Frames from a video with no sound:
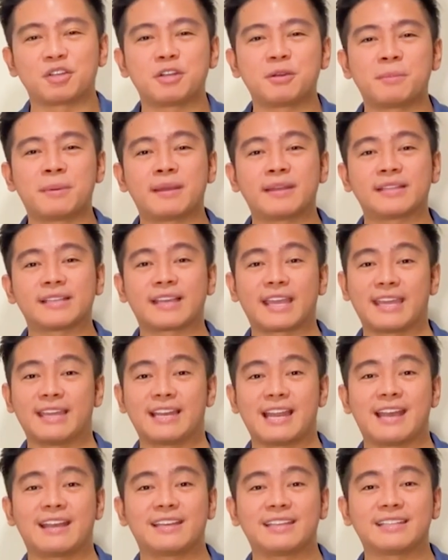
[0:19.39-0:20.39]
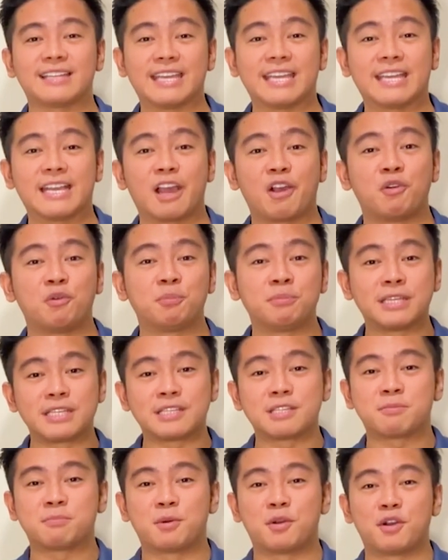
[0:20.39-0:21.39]
naman, kailangan ikaw
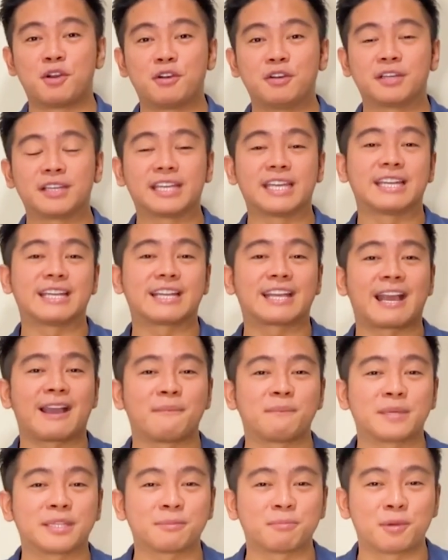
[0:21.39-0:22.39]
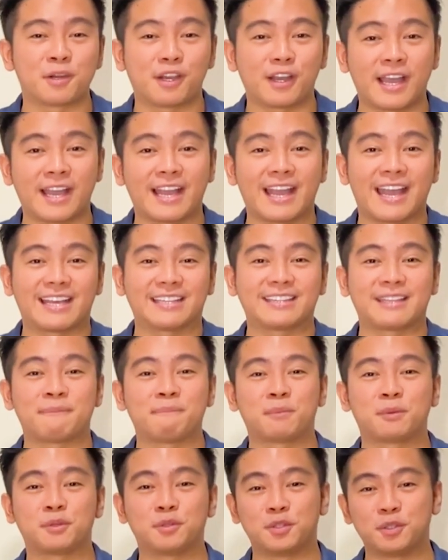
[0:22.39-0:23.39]
mismo ginagamit mo ang
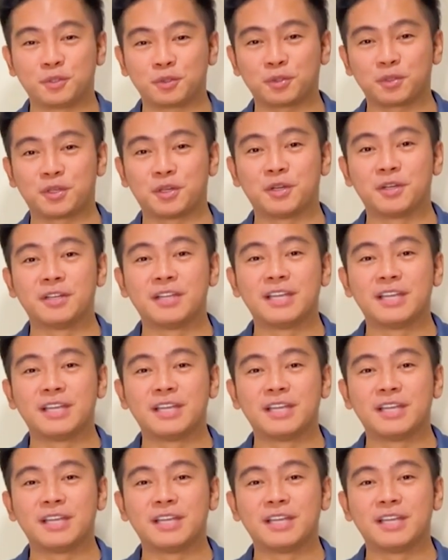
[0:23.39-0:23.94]
ating produkto.